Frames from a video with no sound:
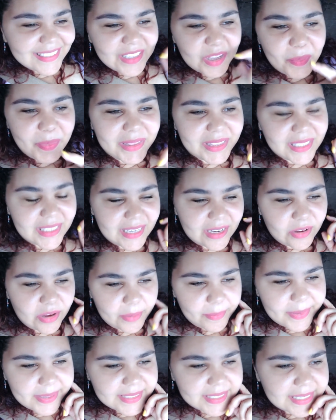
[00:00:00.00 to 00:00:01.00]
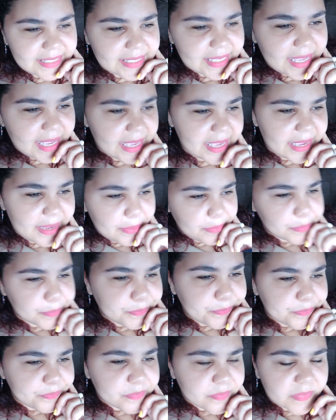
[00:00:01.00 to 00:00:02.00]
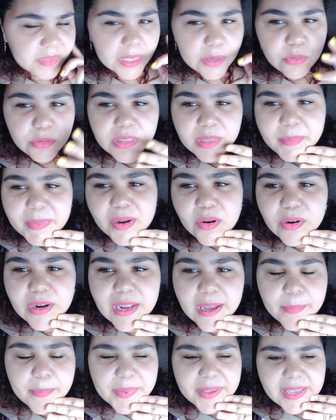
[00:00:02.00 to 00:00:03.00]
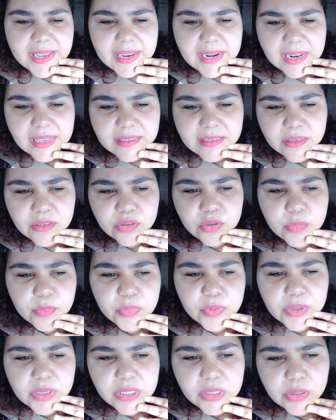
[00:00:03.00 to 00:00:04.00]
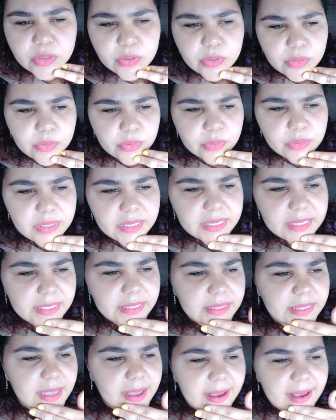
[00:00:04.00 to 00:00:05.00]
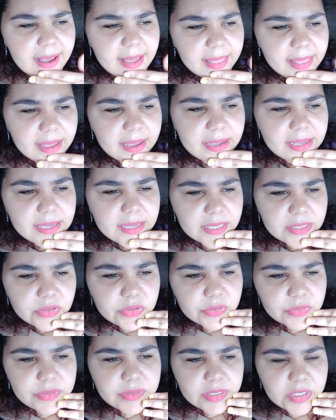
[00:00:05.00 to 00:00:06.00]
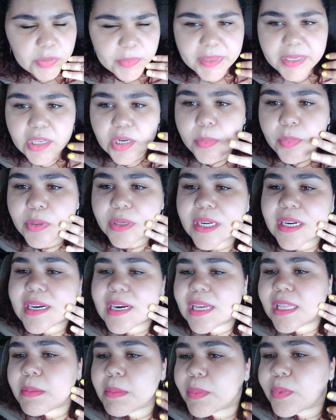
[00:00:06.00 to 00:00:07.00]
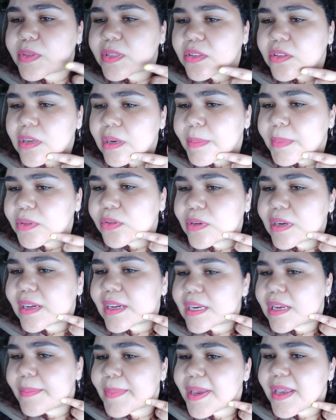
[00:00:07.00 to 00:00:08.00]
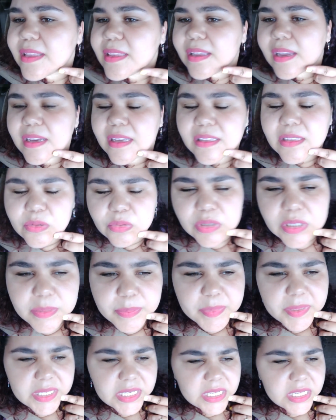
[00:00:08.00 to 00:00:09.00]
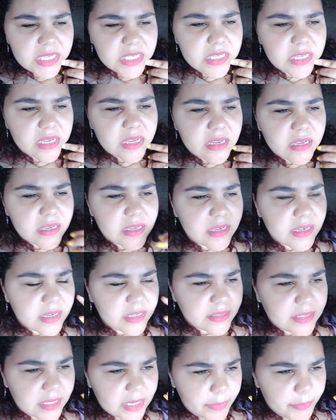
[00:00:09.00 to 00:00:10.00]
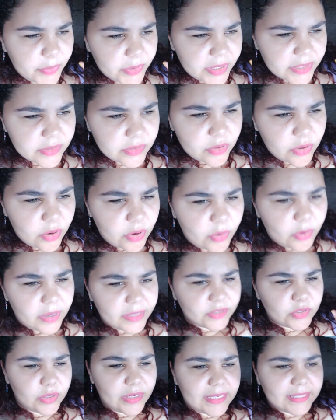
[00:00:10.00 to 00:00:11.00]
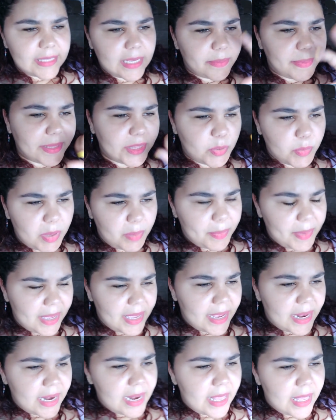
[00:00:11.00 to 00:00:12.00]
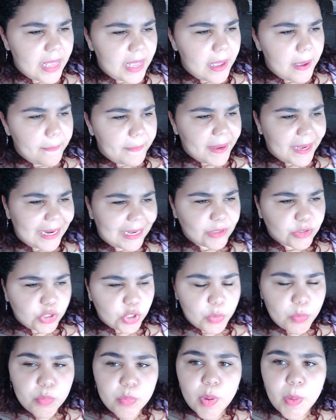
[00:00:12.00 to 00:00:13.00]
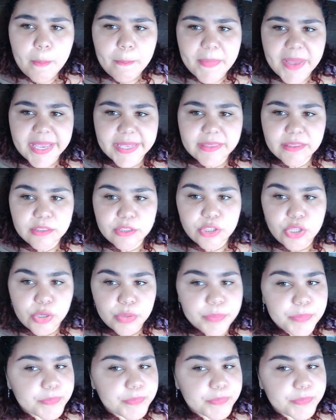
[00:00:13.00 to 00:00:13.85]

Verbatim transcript: No mentira, lo que pasa es que tengo un tema con la piel, la siento un poquito irritada, entonces no me quiero poner nada, me puse solamente una cremita y aquí tengo una espinilla, así que por eso estoy reservando mi piel para otro momento.